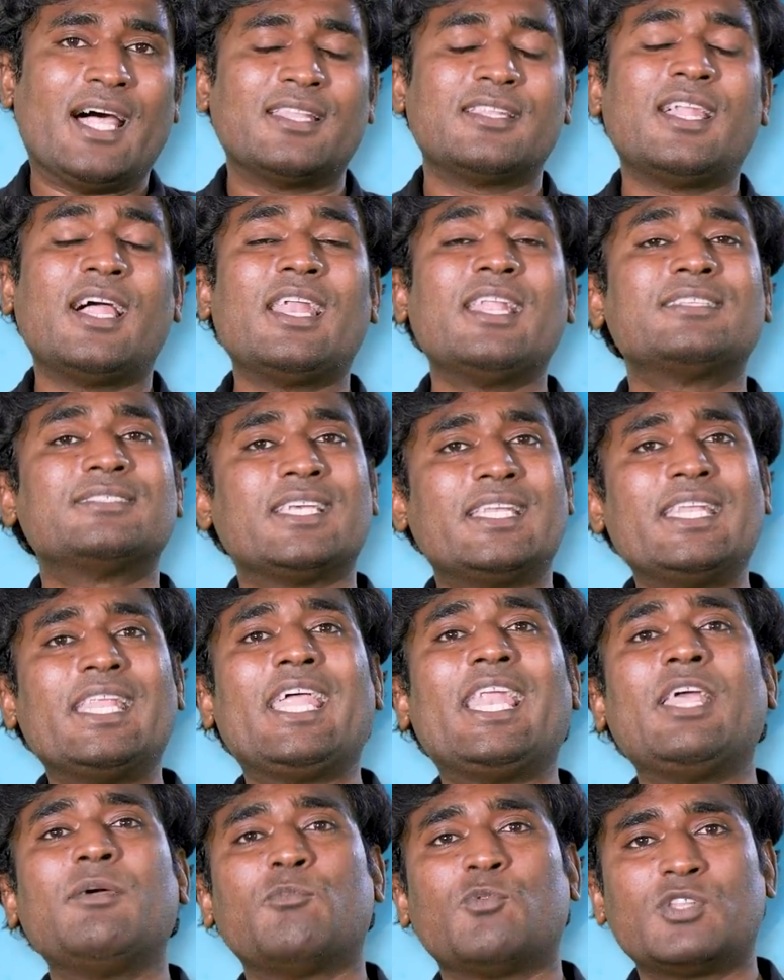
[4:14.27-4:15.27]
அதனால்
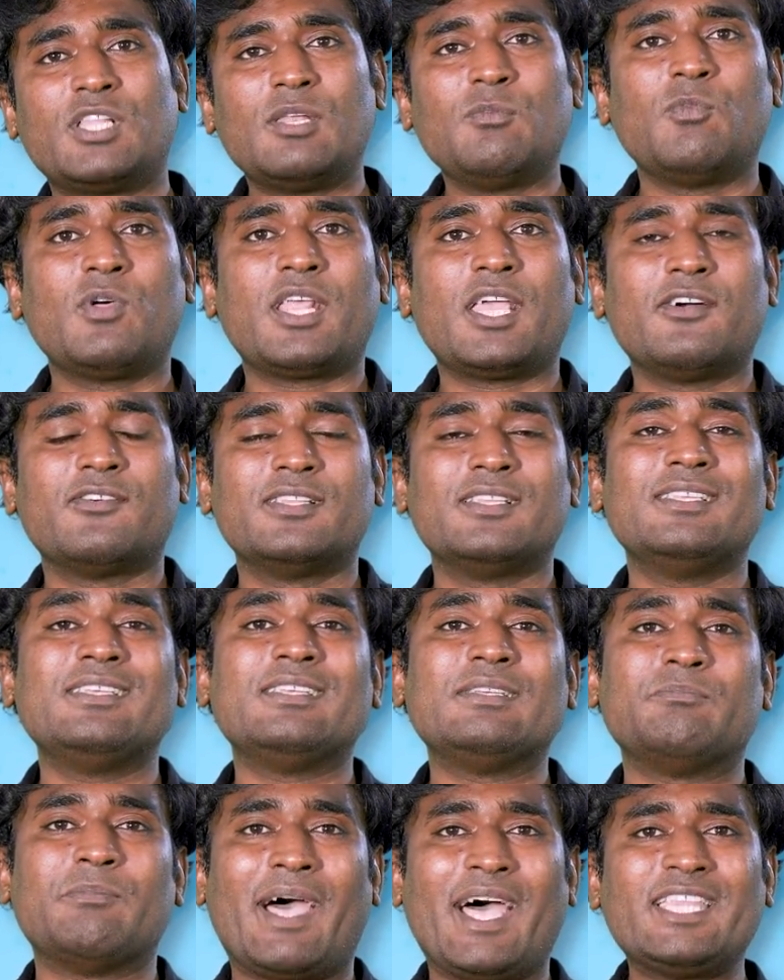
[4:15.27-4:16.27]
சென்னையிலே முதல் முறையாக
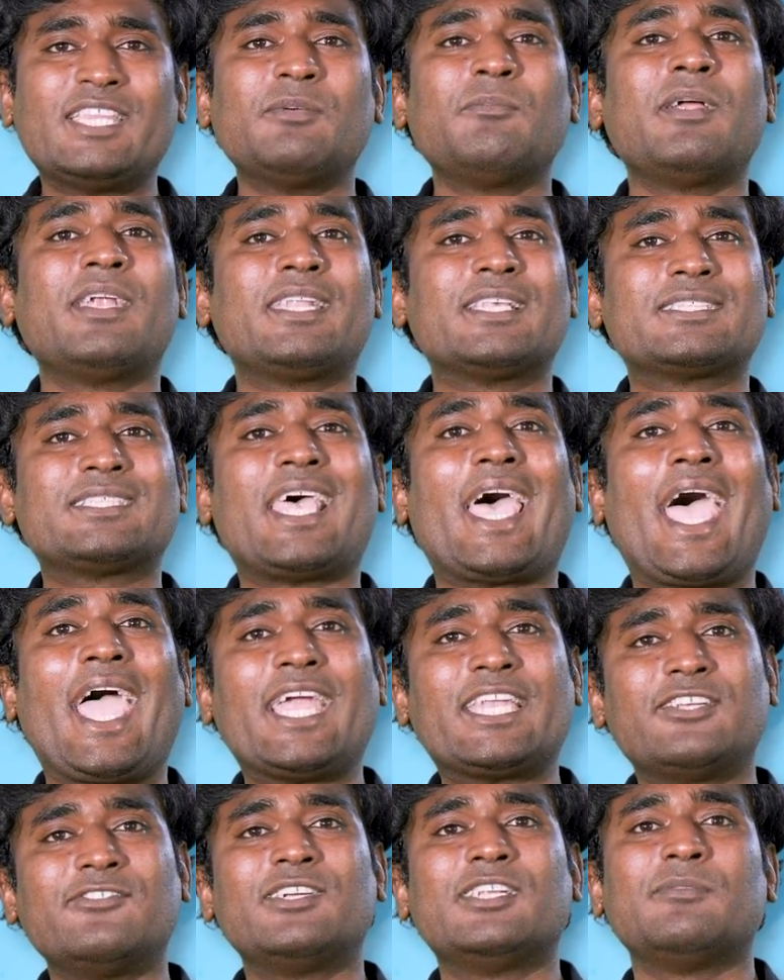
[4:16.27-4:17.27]
வந்து மேத்தமேட்டிக்ஸை
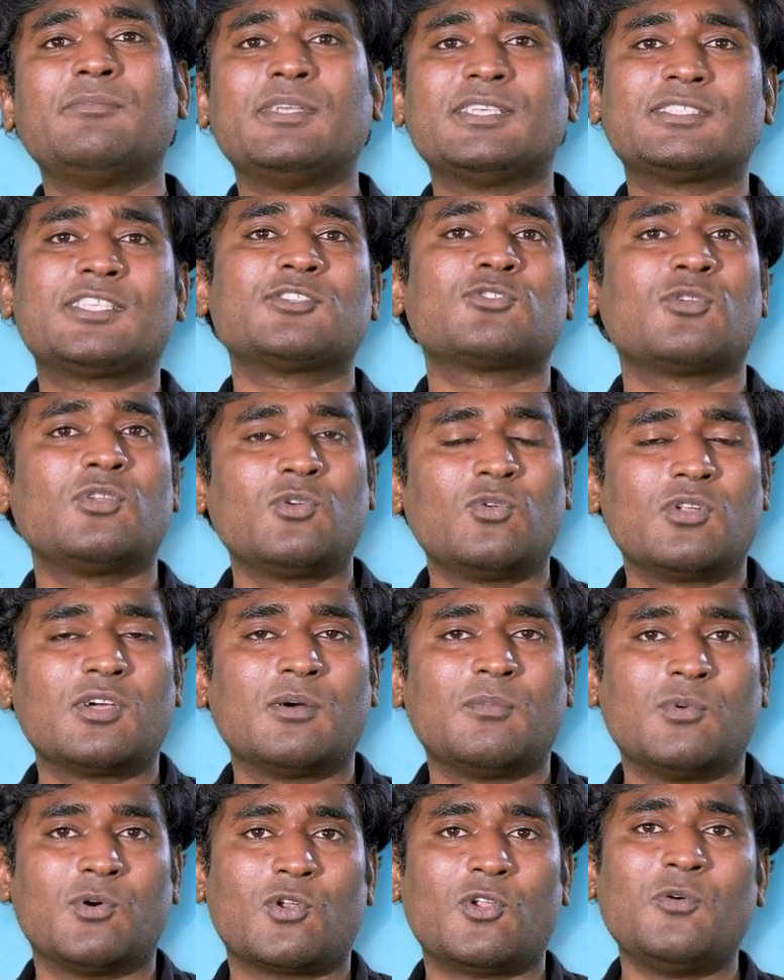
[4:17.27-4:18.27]
ஆக்டிவிட்டி பேஸ்டாக சொல்லிக்
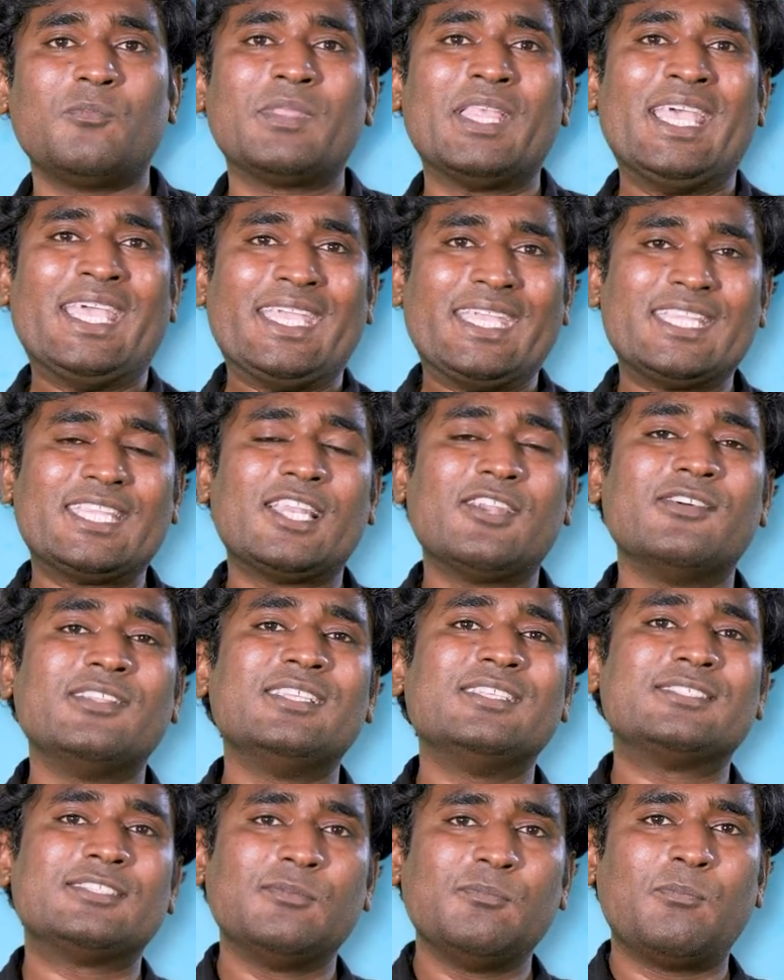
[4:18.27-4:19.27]
கொடுக்க போகிறோம் இதில்
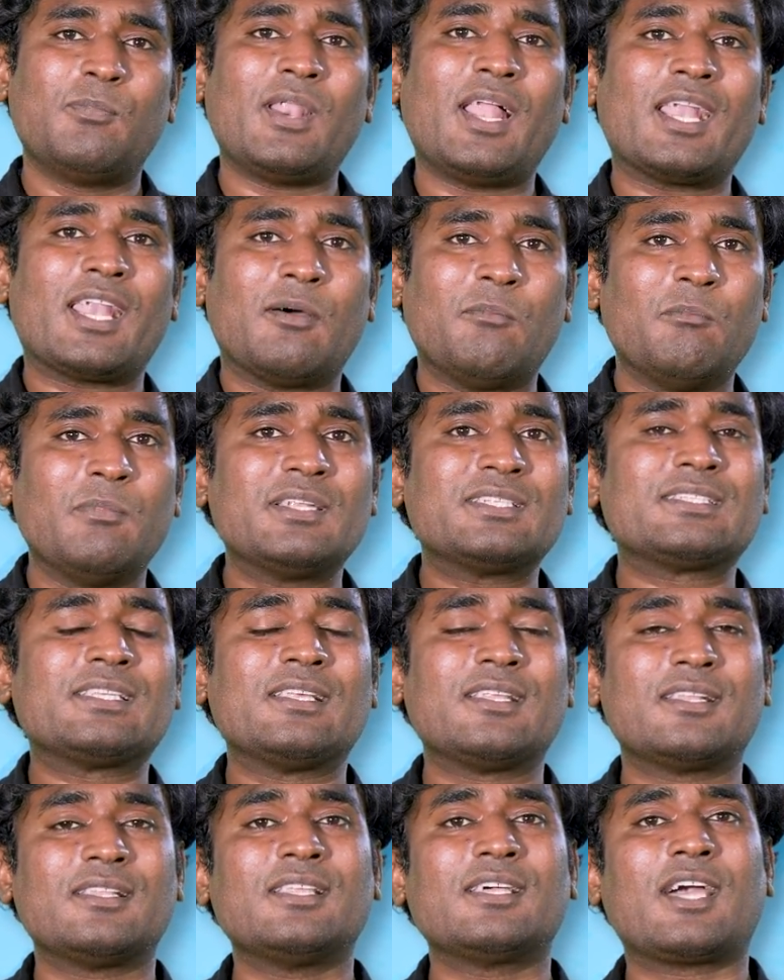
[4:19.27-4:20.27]
வந்து சிம்பிளாக
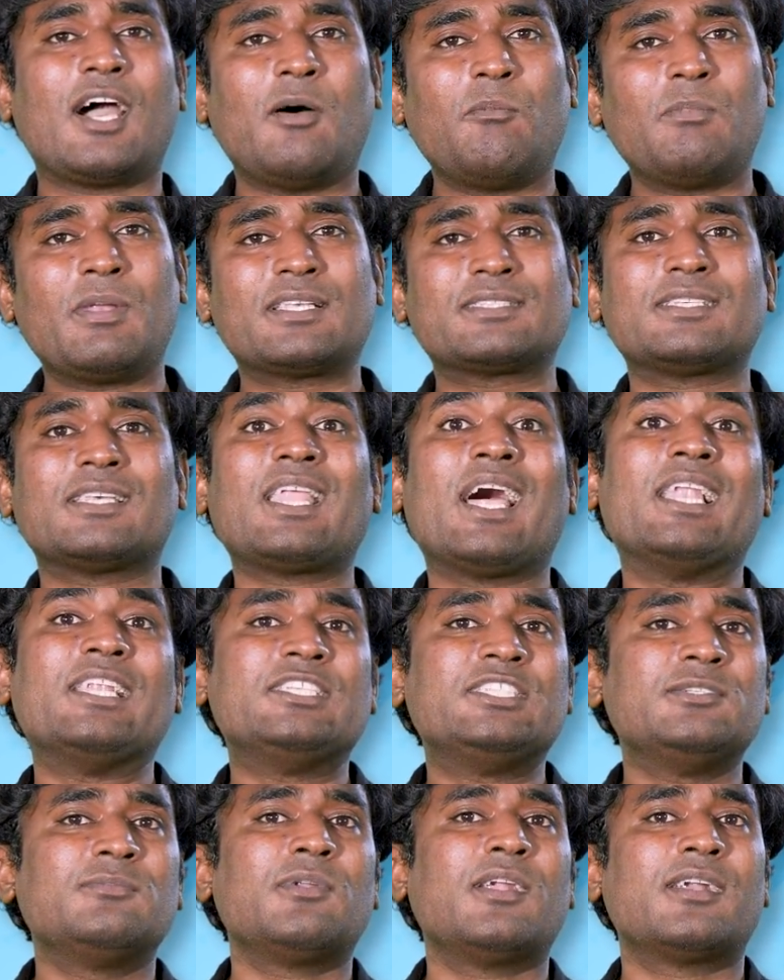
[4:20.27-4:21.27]
நம்பர்ஸில் இருந்து காம்ப்ளெக்ஸான
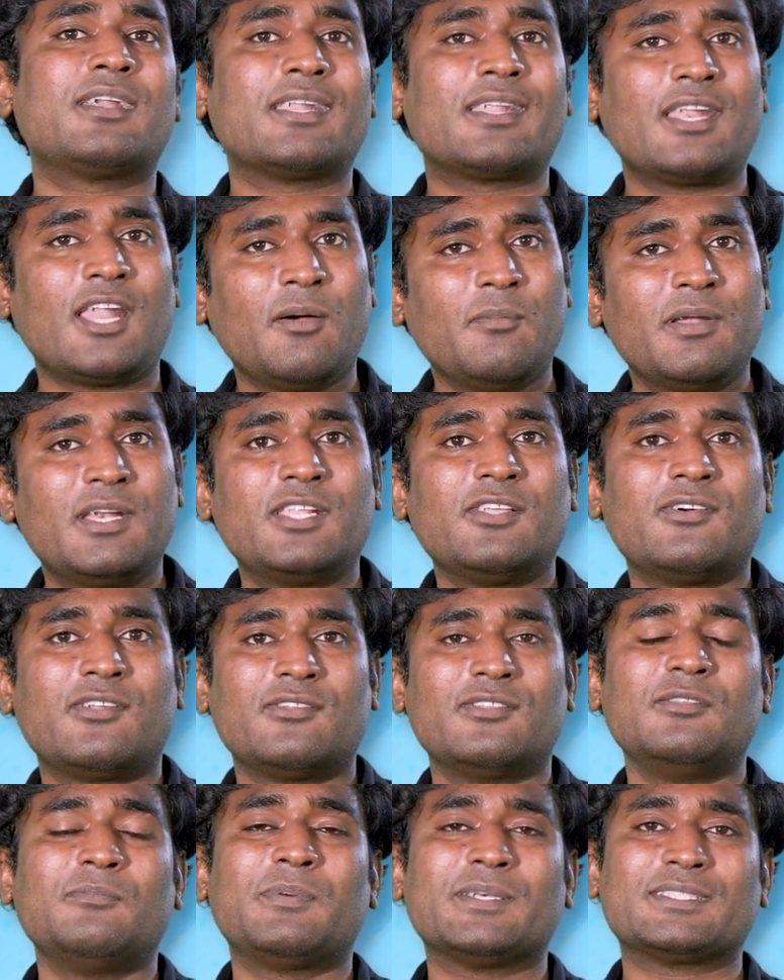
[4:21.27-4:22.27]
அல்ஜிப்ரா ட்ரிக்னாமெட்ரி
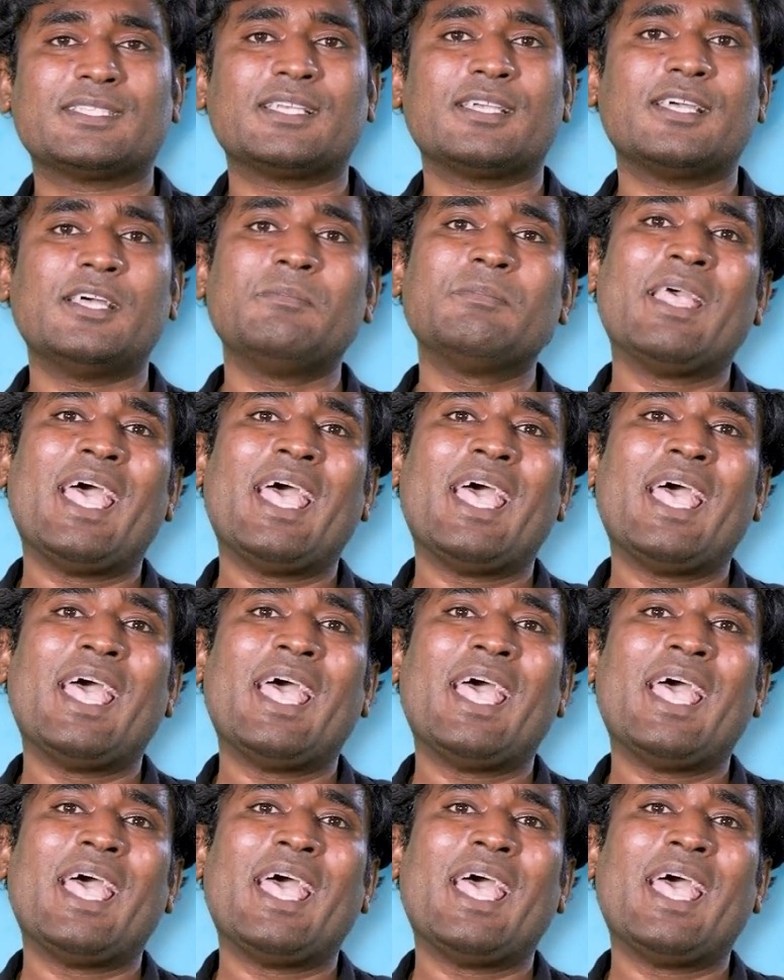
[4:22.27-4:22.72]
வர வந்து பசங்க